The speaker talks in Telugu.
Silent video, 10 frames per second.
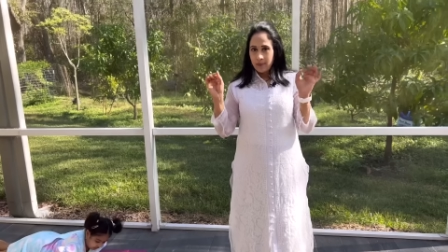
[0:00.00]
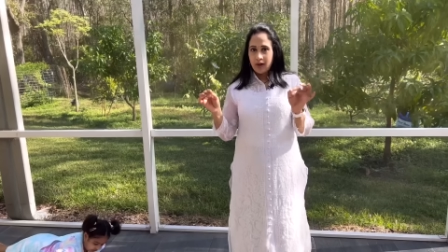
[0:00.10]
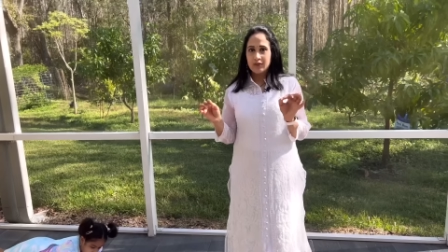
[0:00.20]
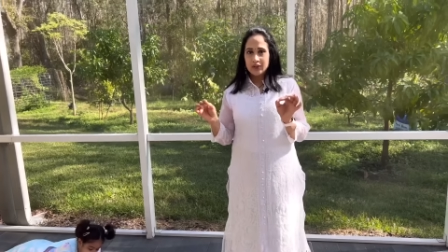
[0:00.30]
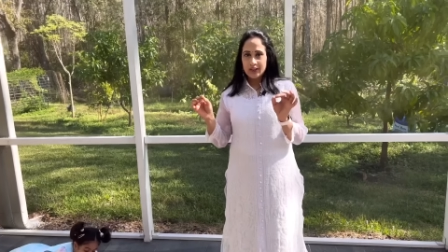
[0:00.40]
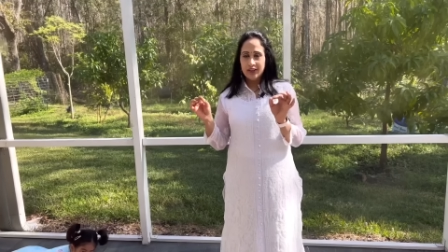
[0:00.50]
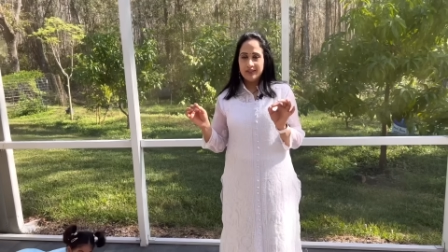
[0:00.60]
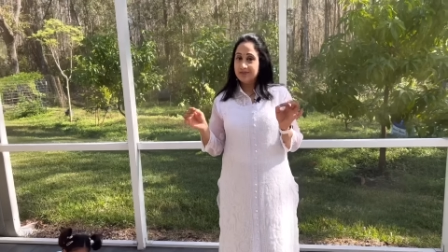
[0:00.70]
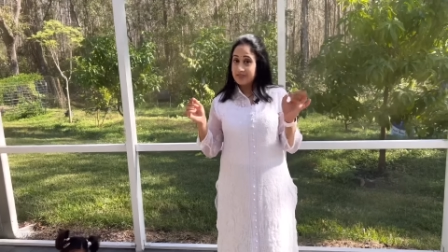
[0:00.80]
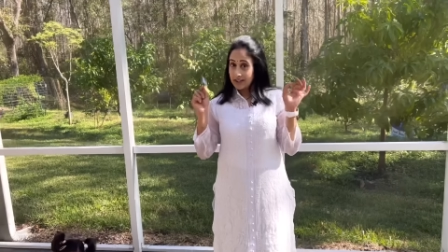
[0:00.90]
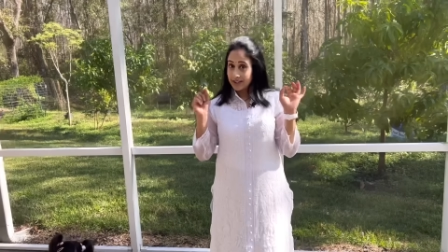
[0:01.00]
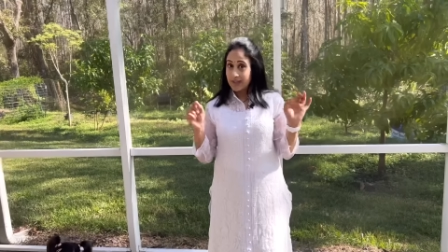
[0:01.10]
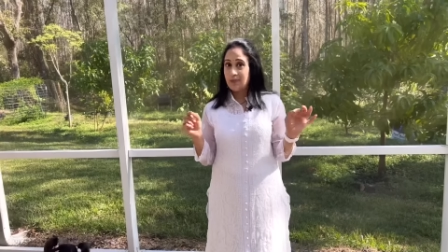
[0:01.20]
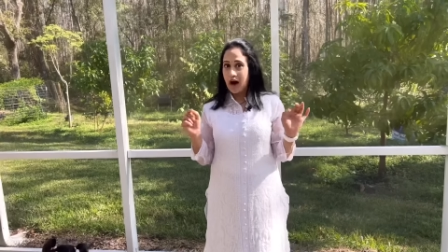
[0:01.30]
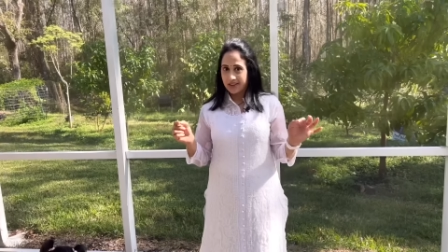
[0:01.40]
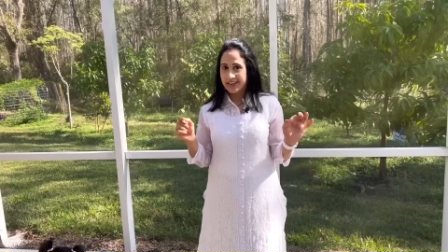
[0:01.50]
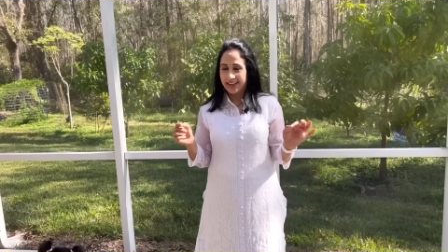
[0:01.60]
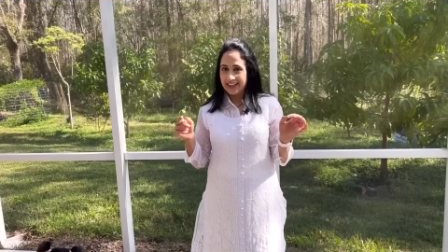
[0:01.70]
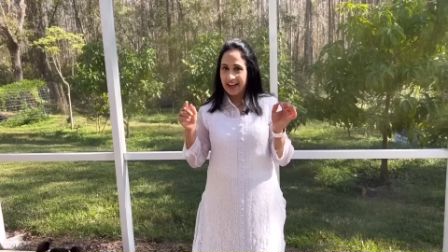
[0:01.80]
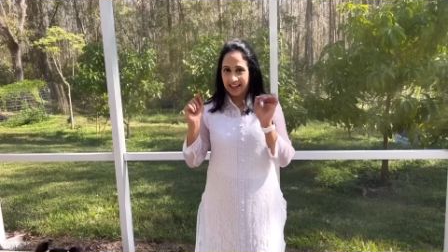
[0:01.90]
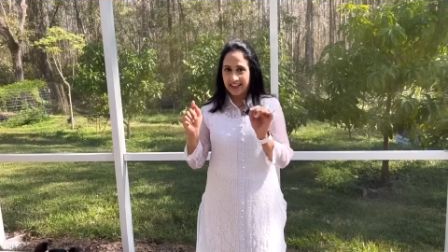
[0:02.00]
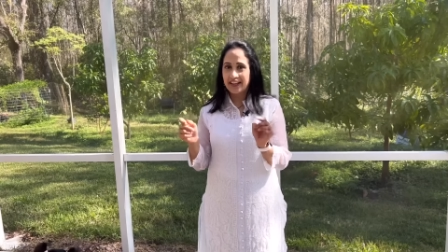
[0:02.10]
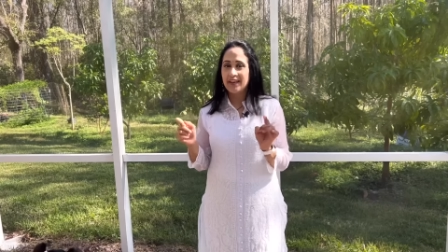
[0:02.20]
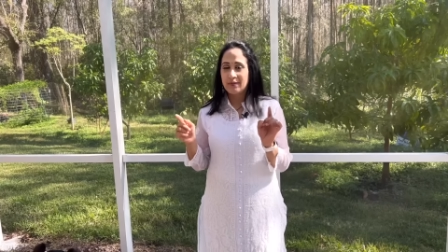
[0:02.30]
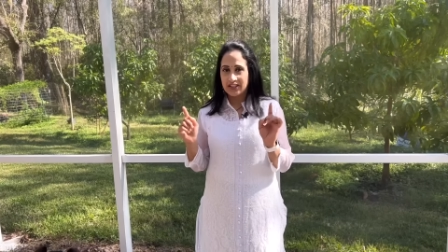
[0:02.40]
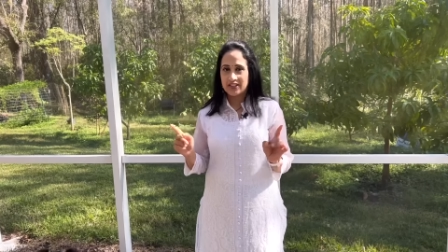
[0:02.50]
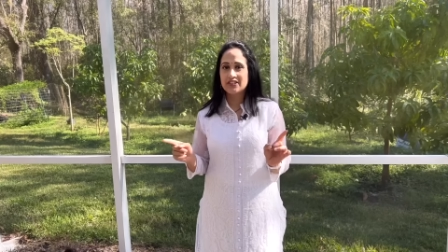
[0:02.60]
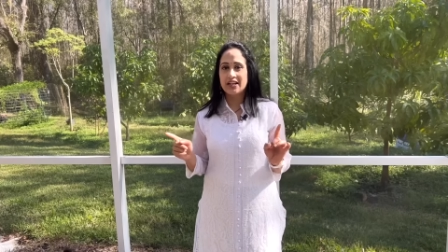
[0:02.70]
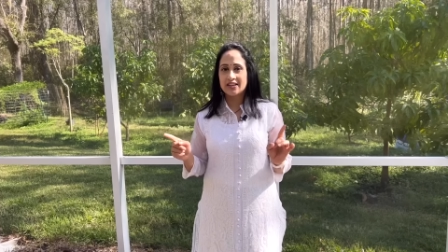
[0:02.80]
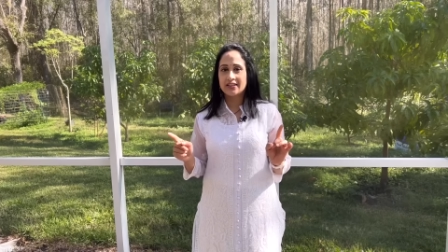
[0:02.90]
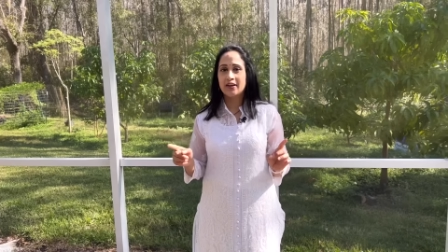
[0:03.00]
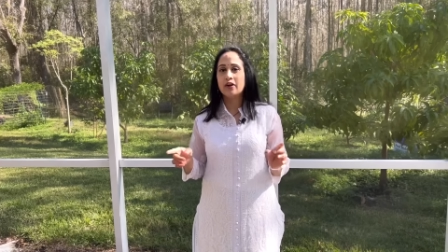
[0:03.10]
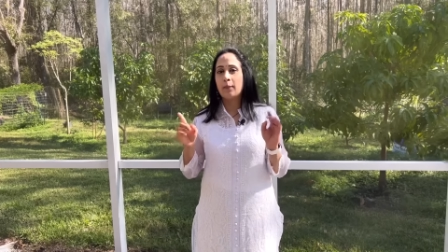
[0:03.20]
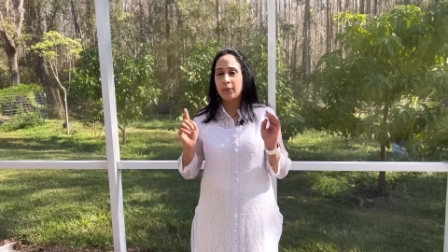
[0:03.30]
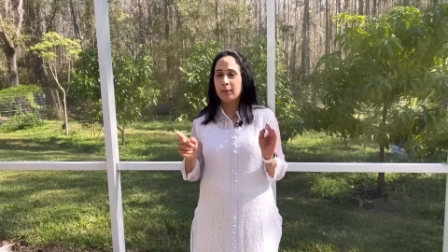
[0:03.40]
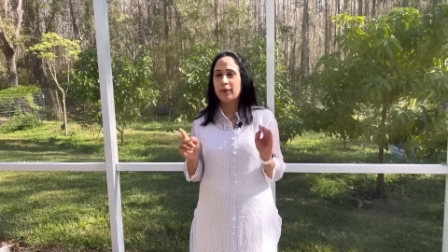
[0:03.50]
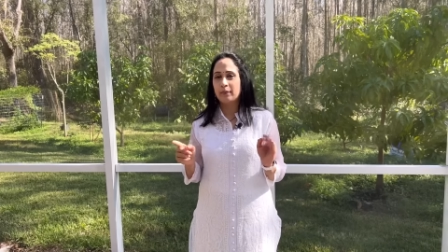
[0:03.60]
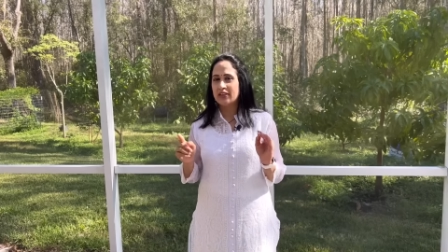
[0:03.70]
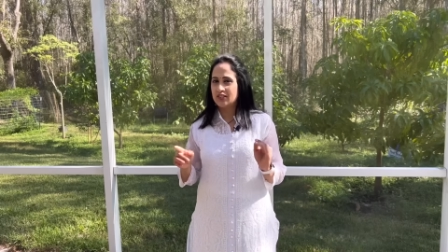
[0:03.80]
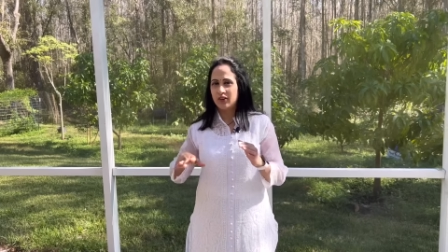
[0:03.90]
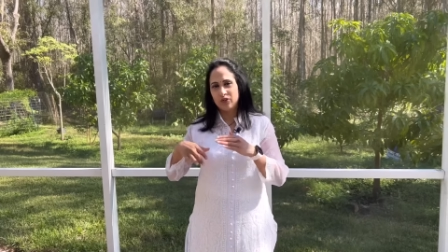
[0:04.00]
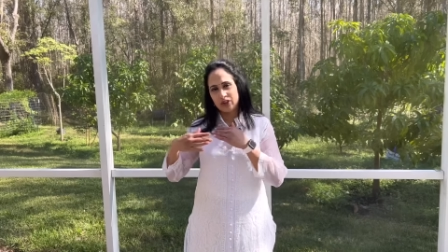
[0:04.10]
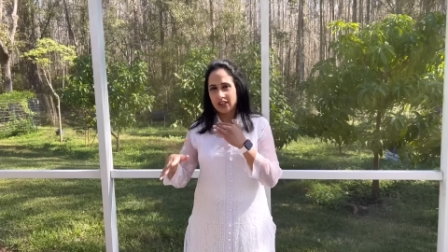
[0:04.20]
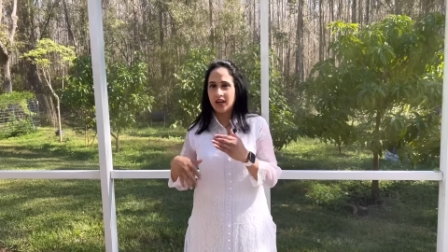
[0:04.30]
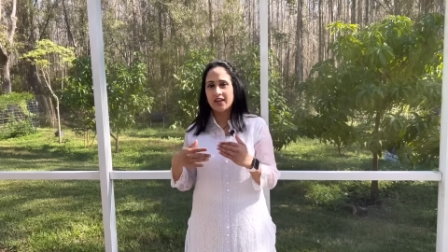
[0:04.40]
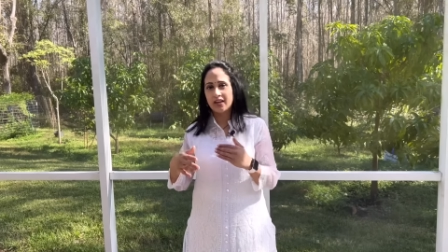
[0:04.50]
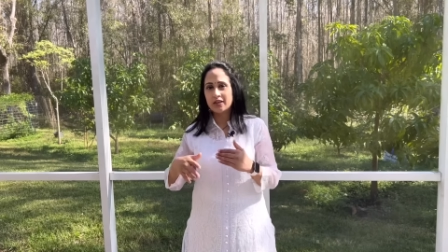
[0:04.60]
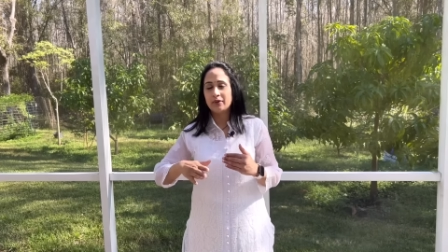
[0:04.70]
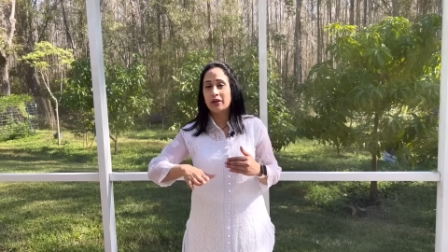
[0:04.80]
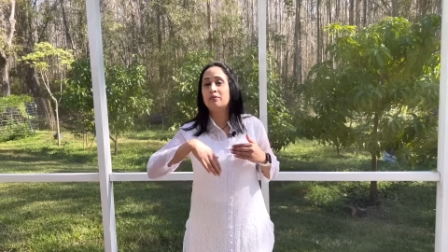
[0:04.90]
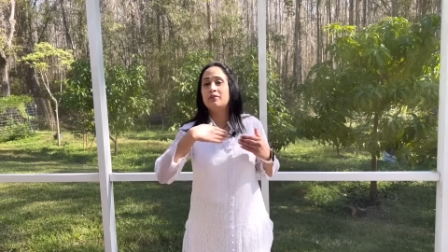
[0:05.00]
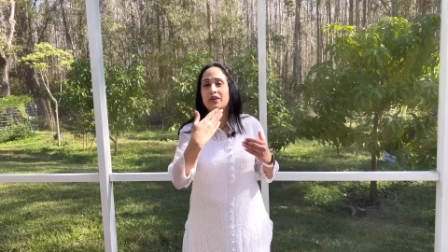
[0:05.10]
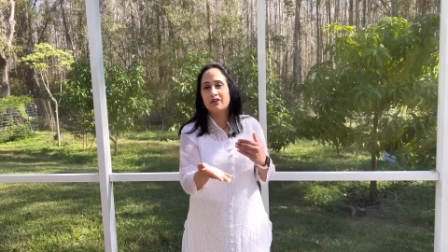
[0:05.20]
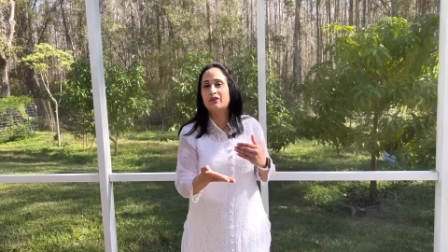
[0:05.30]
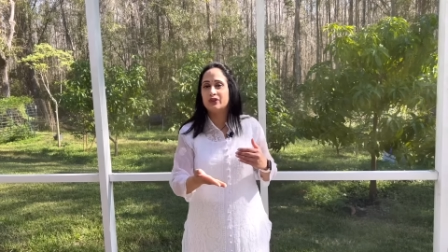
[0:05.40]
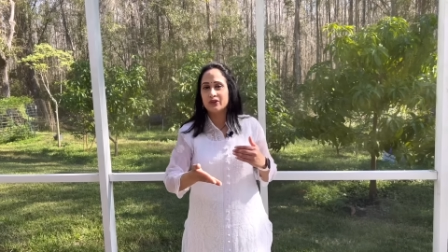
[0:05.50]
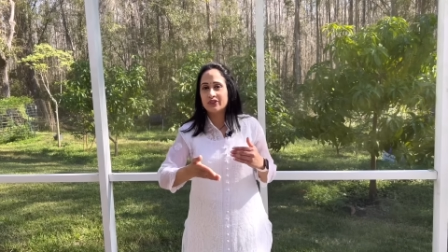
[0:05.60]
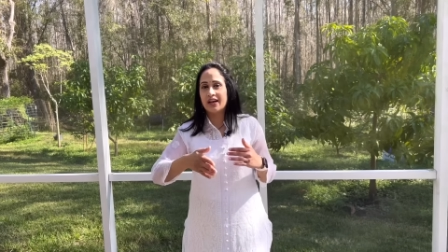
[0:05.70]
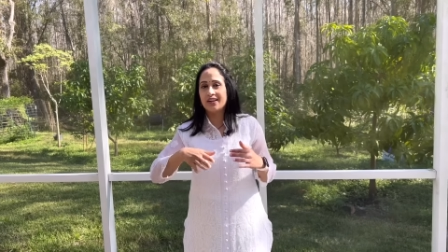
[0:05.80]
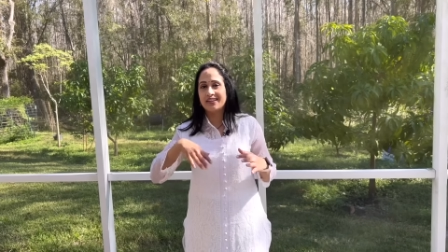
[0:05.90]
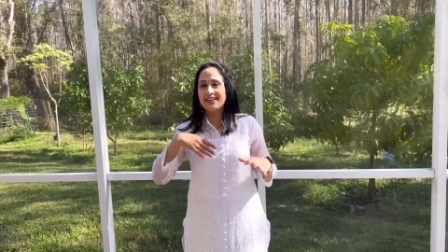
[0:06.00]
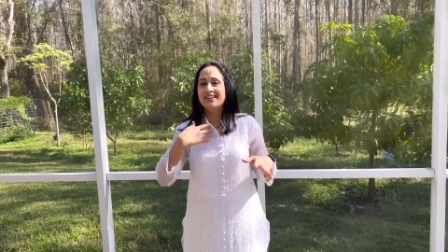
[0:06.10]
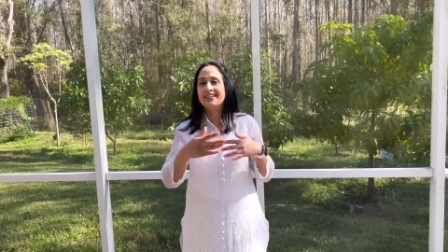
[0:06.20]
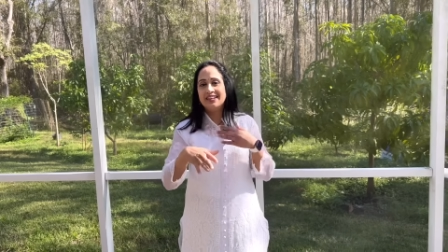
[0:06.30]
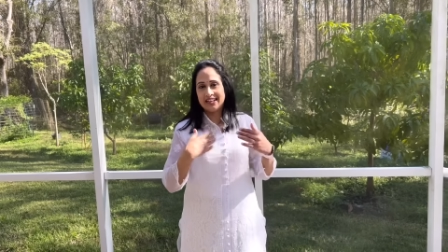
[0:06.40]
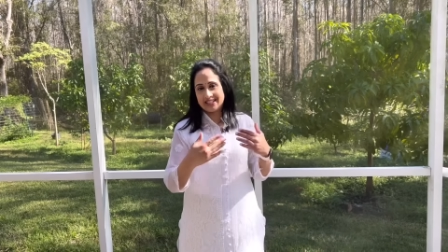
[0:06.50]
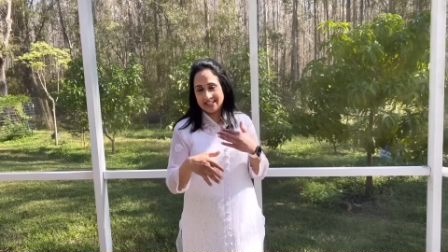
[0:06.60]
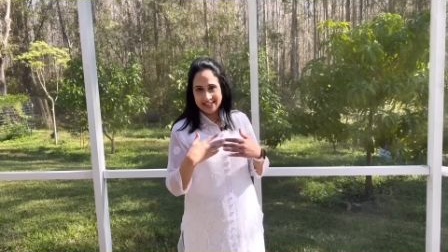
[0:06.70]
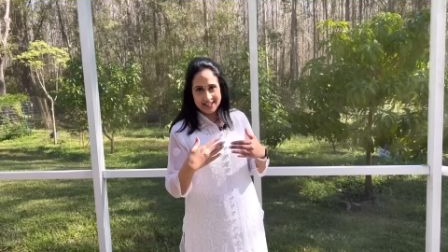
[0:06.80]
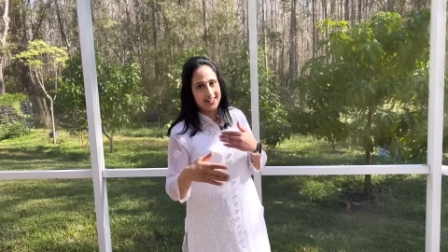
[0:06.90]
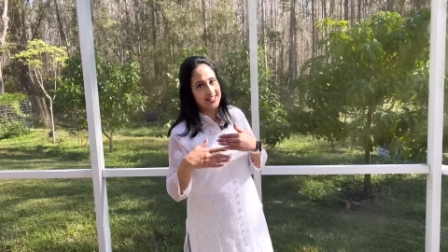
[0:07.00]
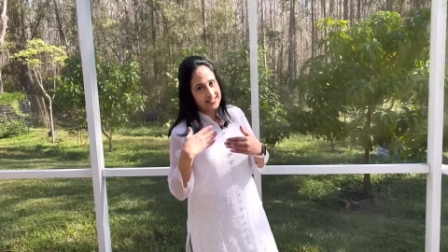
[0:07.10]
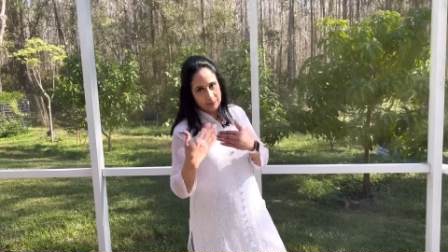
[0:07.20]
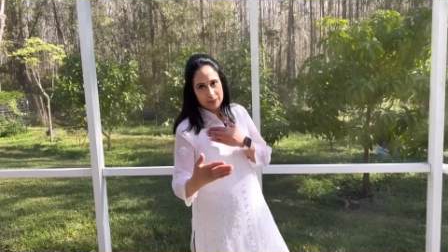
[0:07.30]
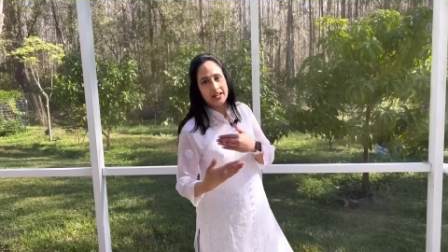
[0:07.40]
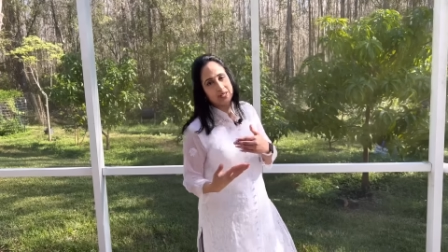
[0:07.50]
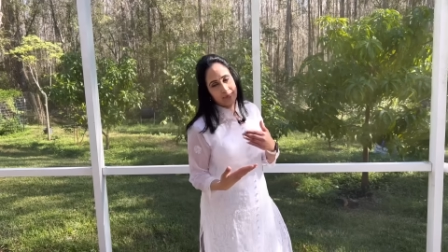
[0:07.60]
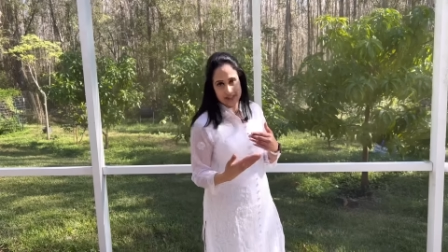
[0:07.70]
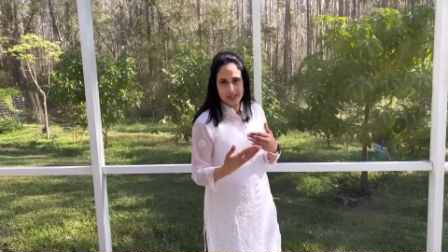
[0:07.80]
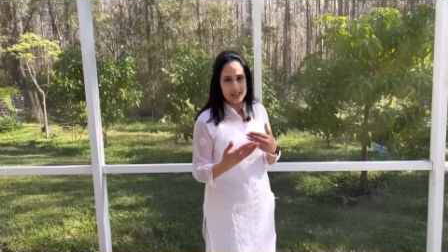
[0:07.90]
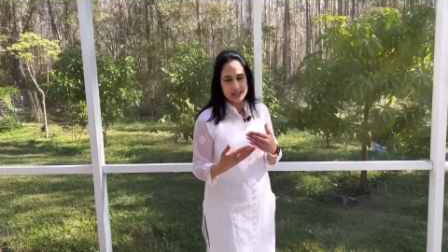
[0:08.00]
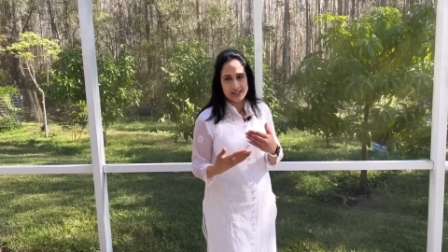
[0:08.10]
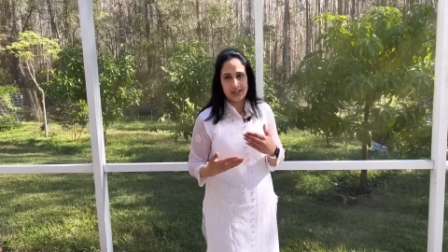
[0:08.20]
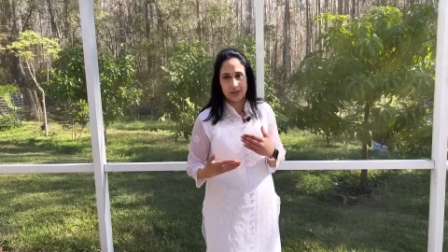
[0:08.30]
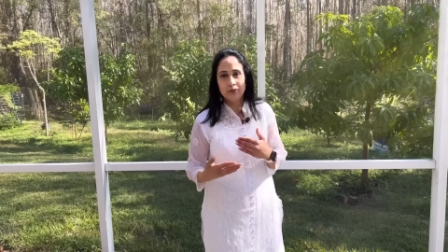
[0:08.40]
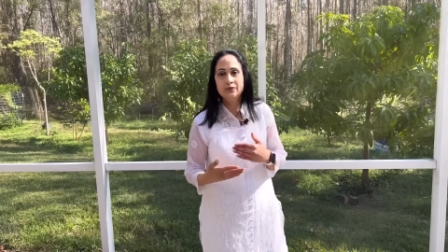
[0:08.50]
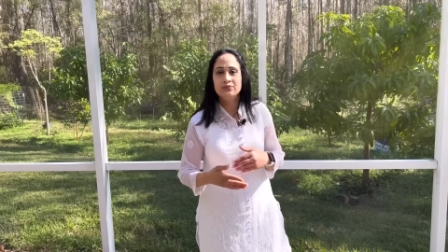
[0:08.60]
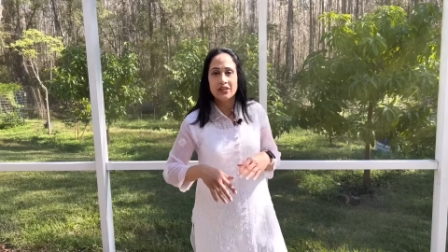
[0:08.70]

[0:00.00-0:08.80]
మా వదిన కమ్ అక్క నేను అక్కనే మెన్షన్ చేస్తాను అప్పుడప్పుడు మధ్యలో వదిన అనేది నేను మీకు గుర్తుంటానికి నా సిస్టర్లా అని చెప్పడానికి మెన్షన్ చేస్తున్నాను